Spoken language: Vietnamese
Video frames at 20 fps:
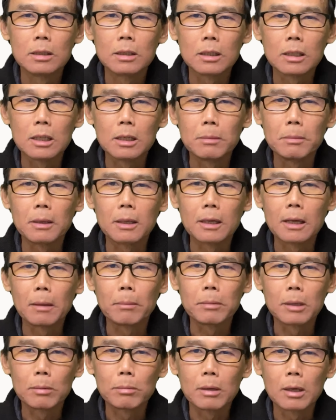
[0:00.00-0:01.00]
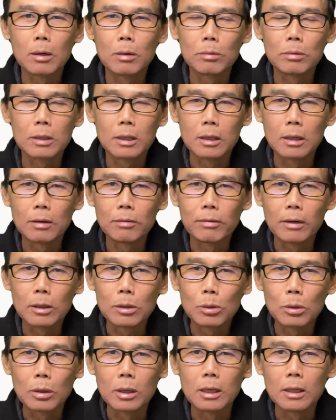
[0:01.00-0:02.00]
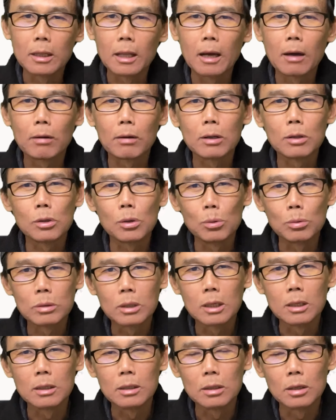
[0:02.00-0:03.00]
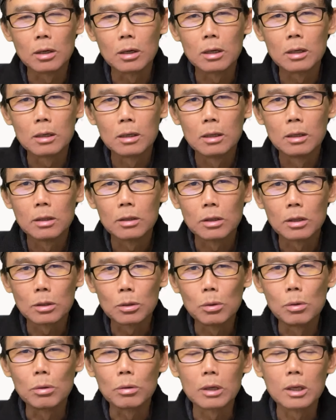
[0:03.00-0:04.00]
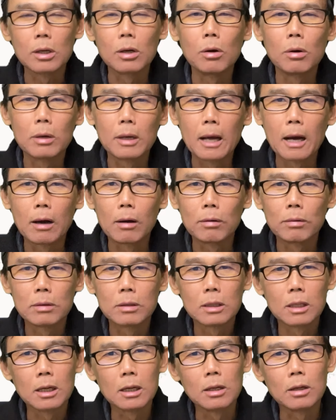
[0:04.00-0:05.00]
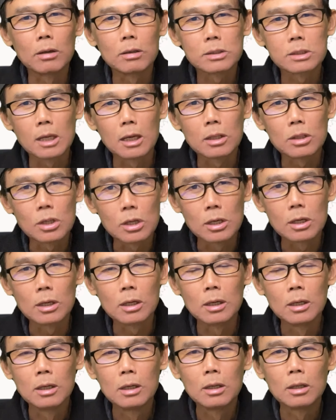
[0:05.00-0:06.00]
khi mà nó nằm trong câu thì nó phải tùy theo cái chủ từ đó nó thuộc cái ngôi nào thì nó sẽ chia